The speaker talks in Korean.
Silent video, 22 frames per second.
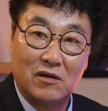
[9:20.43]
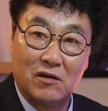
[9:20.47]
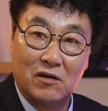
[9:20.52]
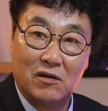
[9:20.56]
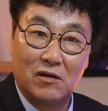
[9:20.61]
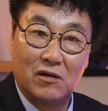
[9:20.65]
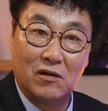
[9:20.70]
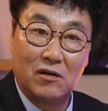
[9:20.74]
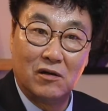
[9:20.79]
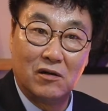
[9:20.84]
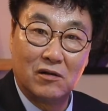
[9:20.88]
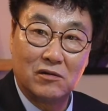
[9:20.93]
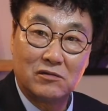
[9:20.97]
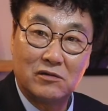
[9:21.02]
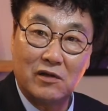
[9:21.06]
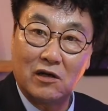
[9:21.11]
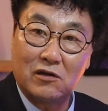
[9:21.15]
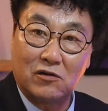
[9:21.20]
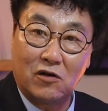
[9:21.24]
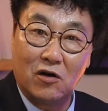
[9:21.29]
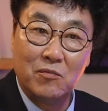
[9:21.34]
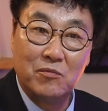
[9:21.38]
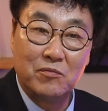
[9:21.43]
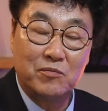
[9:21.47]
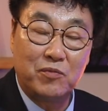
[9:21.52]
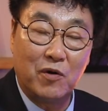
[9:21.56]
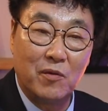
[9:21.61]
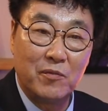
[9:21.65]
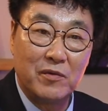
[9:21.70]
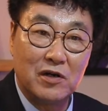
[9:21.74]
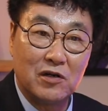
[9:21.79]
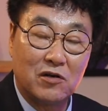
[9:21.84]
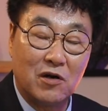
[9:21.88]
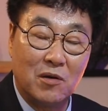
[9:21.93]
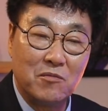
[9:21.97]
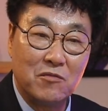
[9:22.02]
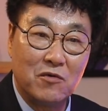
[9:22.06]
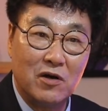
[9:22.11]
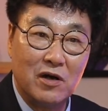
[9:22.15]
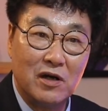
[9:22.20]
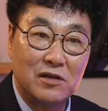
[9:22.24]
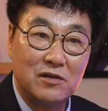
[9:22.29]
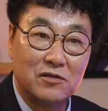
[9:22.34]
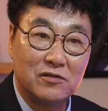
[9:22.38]
어, 딱 검, 범인을
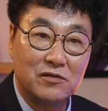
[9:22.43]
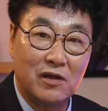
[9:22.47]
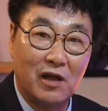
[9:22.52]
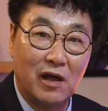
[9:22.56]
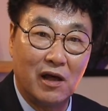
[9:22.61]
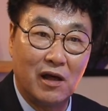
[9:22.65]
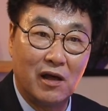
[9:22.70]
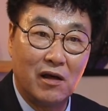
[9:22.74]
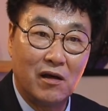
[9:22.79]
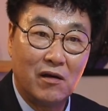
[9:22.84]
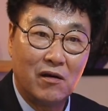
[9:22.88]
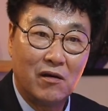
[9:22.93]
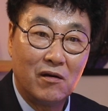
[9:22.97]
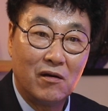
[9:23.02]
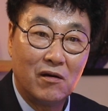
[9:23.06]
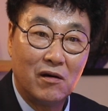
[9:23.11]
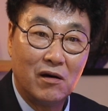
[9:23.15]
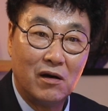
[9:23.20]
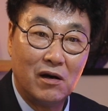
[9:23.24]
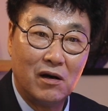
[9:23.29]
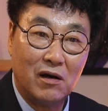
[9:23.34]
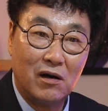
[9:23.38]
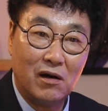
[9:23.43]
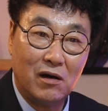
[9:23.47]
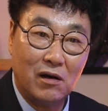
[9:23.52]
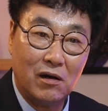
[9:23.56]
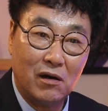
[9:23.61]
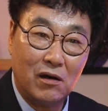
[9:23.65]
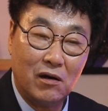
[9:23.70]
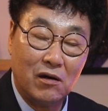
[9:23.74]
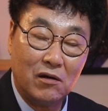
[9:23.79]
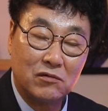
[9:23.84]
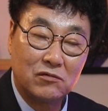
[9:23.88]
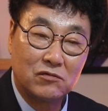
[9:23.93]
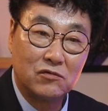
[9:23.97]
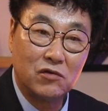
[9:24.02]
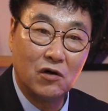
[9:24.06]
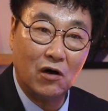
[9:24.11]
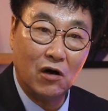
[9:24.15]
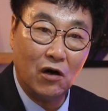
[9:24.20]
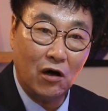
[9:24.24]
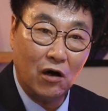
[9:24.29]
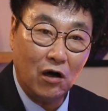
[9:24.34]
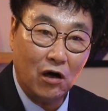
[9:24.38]
검거했는데 하,
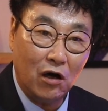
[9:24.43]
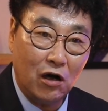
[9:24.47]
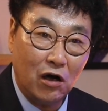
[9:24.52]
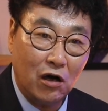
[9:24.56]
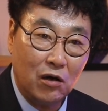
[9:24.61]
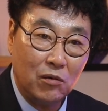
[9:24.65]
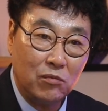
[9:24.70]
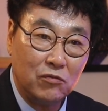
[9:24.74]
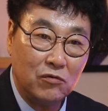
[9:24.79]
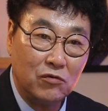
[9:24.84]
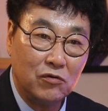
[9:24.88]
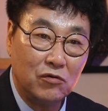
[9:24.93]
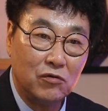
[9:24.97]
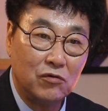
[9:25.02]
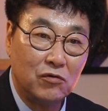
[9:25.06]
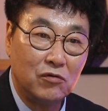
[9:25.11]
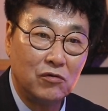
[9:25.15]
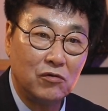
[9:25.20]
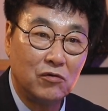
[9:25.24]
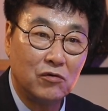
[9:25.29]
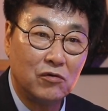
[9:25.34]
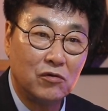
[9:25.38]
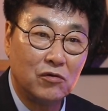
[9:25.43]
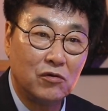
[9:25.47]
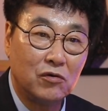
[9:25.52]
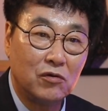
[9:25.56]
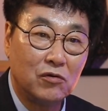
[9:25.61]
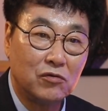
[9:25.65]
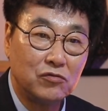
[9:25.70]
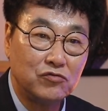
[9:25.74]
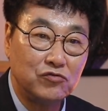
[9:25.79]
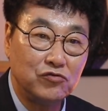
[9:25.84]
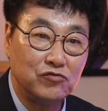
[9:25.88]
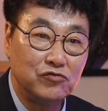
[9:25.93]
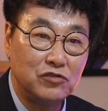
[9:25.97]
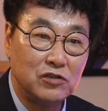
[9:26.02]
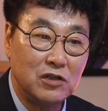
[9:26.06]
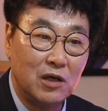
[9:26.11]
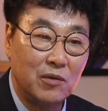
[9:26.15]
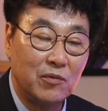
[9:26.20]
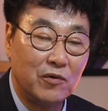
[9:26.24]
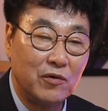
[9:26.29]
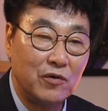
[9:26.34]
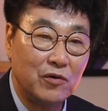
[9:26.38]
너무 어,
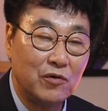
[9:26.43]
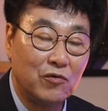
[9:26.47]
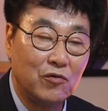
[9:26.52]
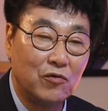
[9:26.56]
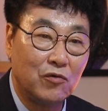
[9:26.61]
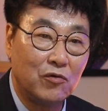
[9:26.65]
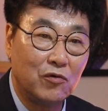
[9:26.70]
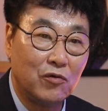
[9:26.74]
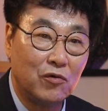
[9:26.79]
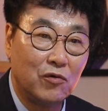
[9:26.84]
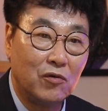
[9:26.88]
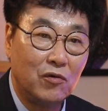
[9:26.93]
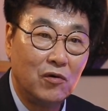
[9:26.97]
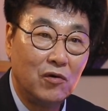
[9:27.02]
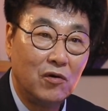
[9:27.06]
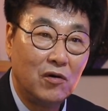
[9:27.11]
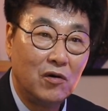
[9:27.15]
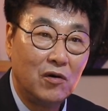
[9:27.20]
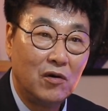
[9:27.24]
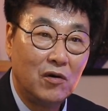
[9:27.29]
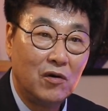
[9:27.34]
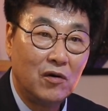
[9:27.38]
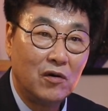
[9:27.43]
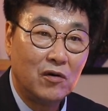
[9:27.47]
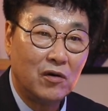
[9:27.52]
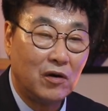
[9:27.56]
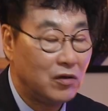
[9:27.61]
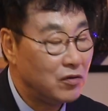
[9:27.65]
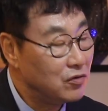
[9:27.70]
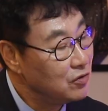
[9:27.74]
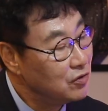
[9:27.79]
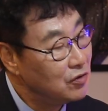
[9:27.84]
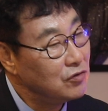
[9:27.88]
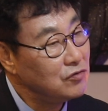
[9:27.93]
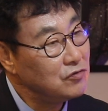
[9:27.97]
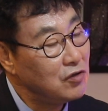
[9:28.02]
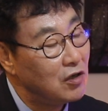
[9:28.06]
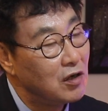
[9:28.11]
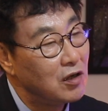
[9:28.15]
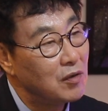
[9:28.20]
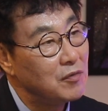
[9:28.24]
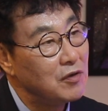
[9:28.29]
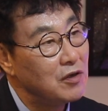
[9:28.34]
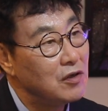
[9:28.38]
순진해 보이고 이런
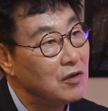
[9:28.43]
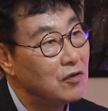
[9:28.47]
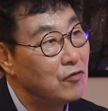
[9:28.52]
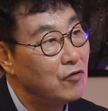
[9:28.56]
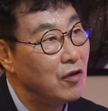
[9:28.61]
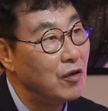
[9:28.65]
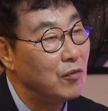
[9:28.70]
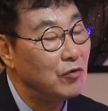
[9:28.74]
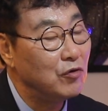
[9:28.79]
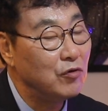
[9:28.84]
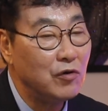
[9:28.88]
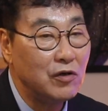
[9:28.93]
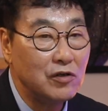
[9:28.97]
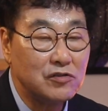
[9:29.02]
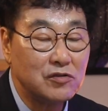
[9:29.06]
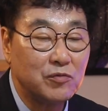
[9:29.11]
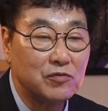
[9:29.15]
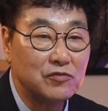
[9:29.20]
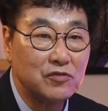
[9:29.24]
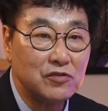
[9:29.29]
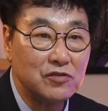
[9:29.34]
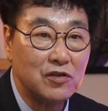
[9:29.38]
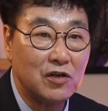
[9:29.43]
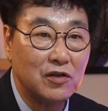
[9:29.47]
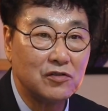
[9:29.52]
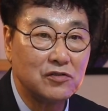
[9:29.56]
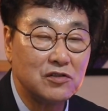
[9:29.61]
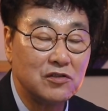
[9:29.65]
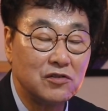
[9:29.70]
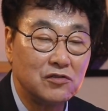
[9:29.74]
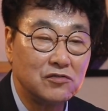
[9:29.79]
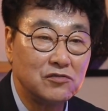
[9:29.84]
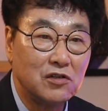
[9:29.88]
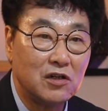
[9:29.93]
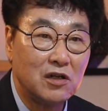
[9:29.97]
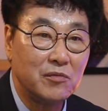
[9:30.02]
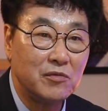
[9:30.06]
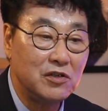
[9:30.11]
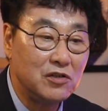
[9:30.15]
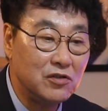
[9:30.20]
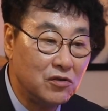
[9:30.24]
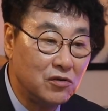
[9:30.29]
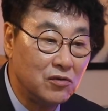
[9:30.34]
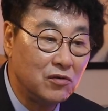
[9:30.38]
사람이 외모에서부터 시작해서 이런
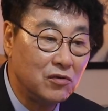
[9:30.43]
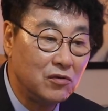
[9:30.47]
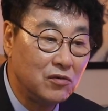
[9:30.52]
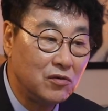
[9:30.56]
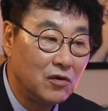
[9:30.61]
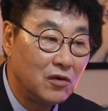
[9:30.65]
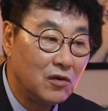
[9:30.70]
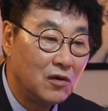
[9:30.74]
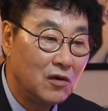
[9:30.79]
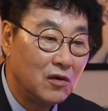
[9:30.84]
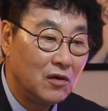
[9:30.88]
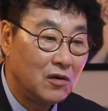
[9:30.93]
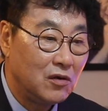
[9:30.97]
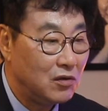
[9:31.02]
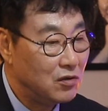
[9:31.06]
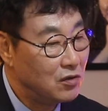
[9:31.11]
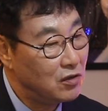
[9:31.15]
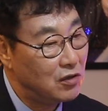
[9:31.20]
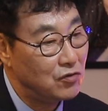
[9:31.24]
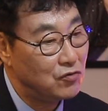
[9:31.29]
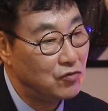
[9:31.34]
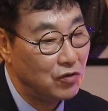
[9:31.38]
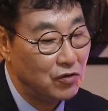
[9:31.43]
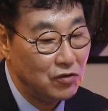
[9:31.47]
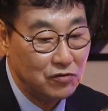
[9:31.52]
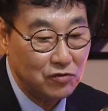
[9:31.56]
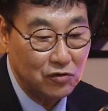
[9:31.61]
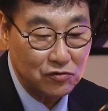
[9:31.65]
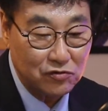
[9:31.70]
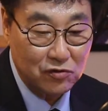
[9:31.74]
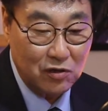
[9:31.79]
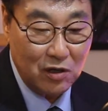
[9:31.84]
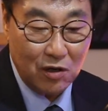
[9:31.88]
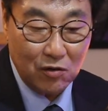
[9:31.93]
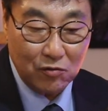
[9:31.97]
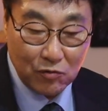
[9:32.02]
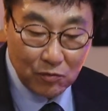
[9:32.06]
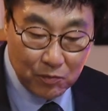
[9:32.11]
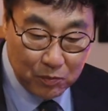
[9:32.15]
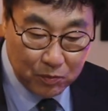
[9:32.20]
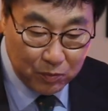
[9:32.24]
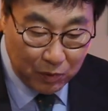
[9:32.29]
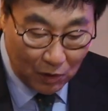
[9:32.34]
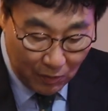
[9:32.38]
사람이 이러, 이렇게 죄를 졌을까
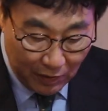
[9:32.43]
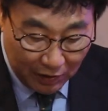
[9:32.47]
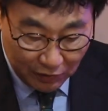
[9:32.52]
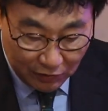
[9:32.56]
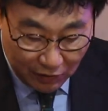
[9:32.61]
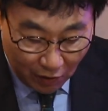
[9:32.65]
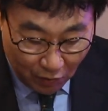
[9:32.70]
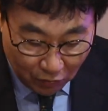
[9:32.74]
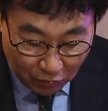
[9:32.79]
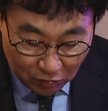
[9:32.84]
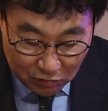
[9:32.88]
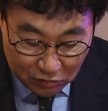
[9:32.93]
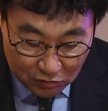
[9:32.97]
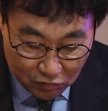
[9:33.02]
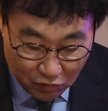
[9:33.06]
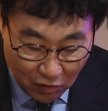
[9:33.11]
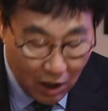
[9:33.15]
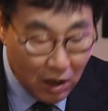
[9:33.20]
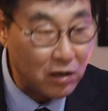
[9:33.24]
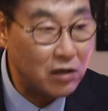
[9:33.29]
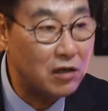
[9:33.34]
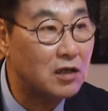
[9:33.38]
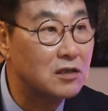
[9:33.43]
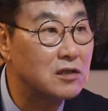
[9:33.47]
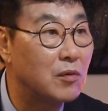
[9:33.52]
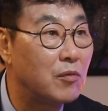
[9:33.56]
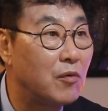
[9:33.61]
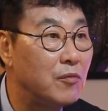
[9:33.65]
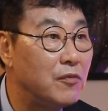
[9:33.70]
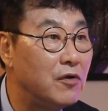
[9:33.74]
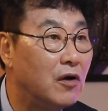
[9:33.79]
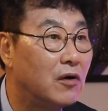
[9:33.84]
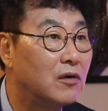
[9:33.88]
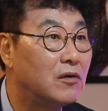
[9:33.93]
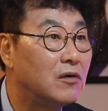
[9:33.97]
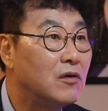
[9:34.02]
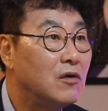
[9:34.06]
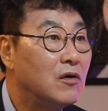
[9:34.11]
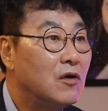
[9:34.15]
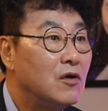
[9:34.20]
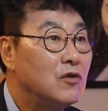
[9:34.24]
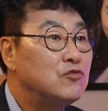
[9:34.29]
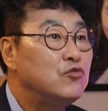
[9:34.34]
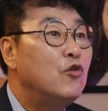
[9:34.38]
하고 범행 내용을 확인하다 보면
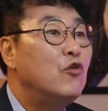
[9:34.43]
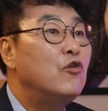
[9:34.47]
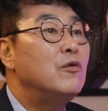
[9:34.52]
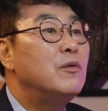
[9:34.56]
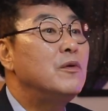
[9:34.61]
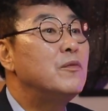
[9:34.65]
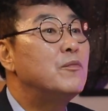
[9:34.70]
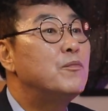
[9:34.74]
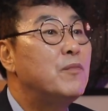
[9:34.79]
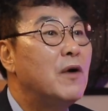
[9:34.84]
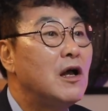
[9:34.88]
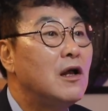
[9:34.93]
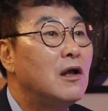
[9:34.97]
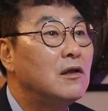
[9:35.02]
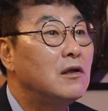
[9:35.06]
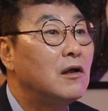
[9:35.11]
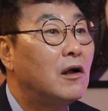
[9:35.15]
소름이 빡